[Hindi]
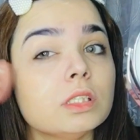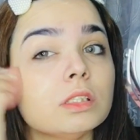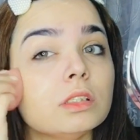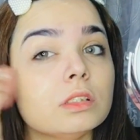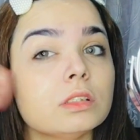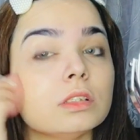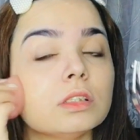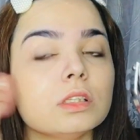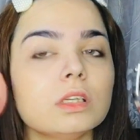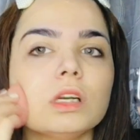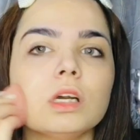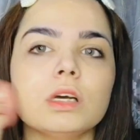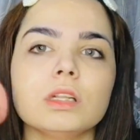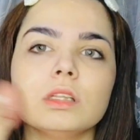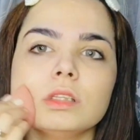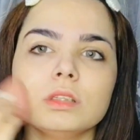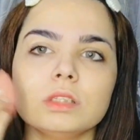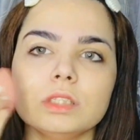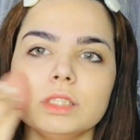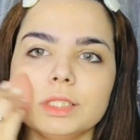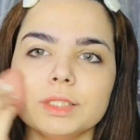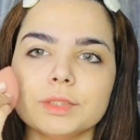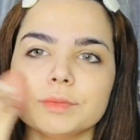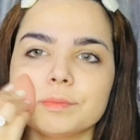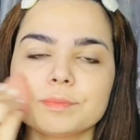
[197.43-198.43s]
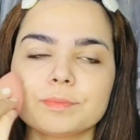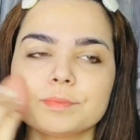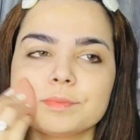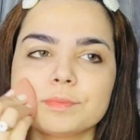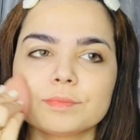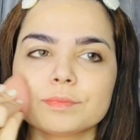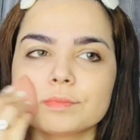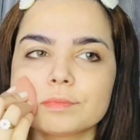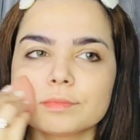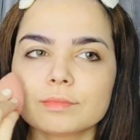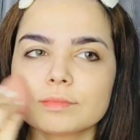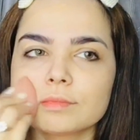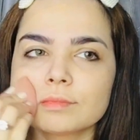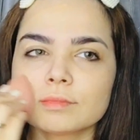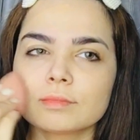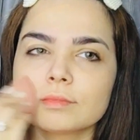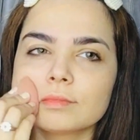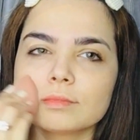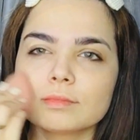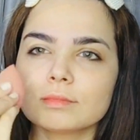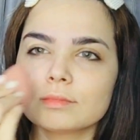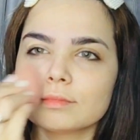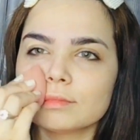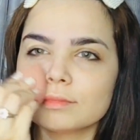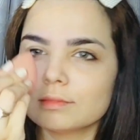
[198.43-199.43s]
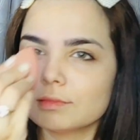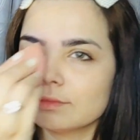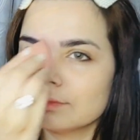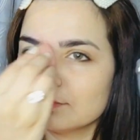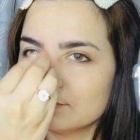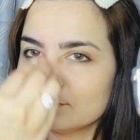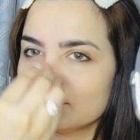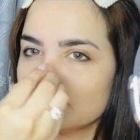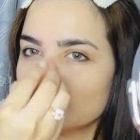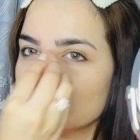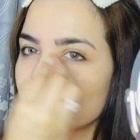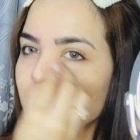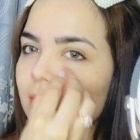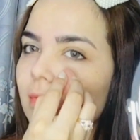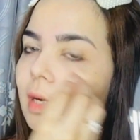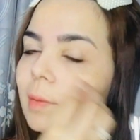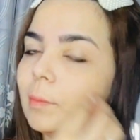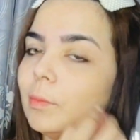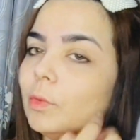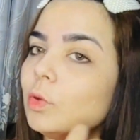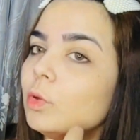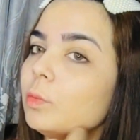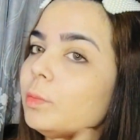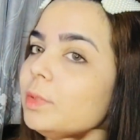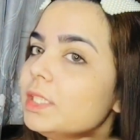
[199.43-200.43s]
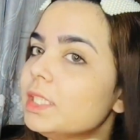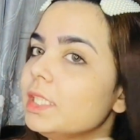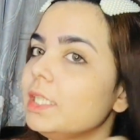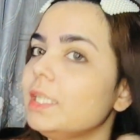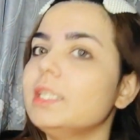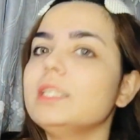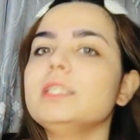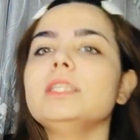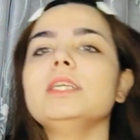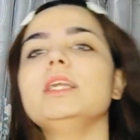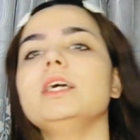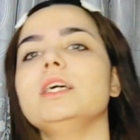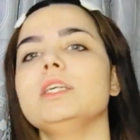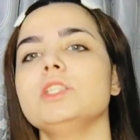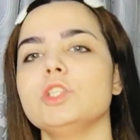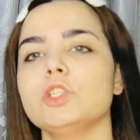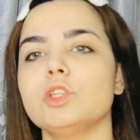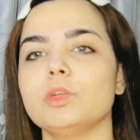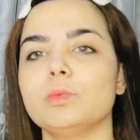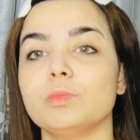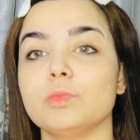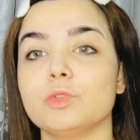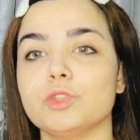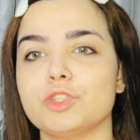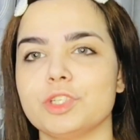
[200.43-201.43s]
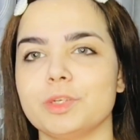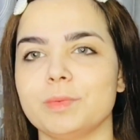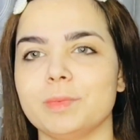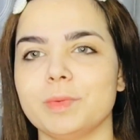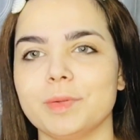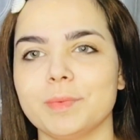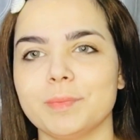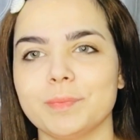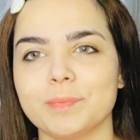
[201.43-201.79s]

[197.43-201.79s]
से नज़र आता नहीं है आप लोग भी सही नज़र आ जाए और मुझे